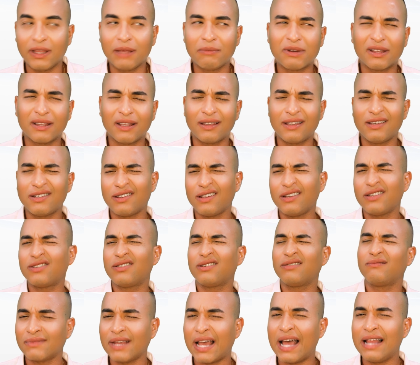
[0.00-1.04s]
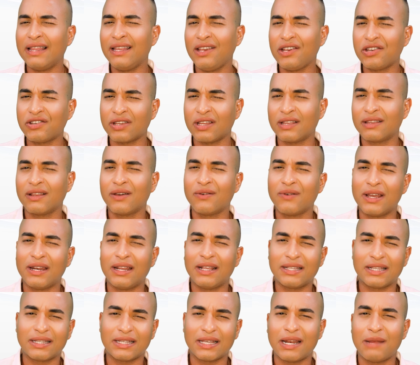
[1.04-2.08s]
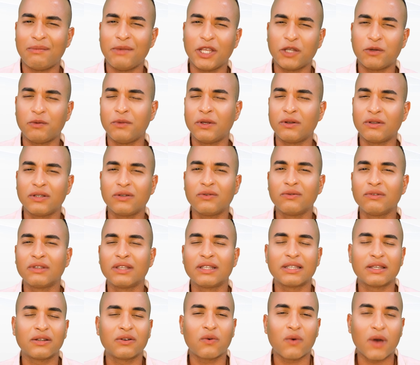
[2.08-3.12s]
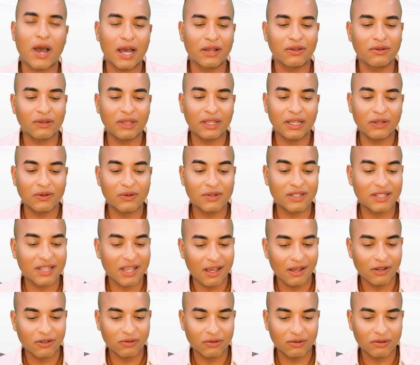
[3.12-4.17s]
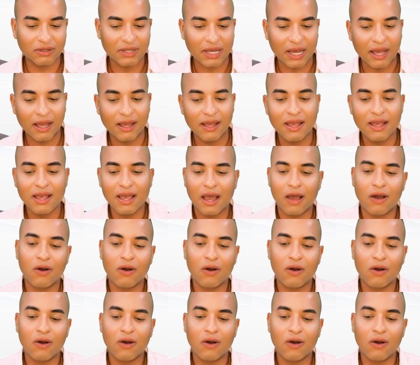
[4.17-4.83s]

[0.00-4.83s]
Lembrando aqui, gente, a lista não é necessariamente primeiro, segundo, terceiro, quarto, quinto, sexto, tá?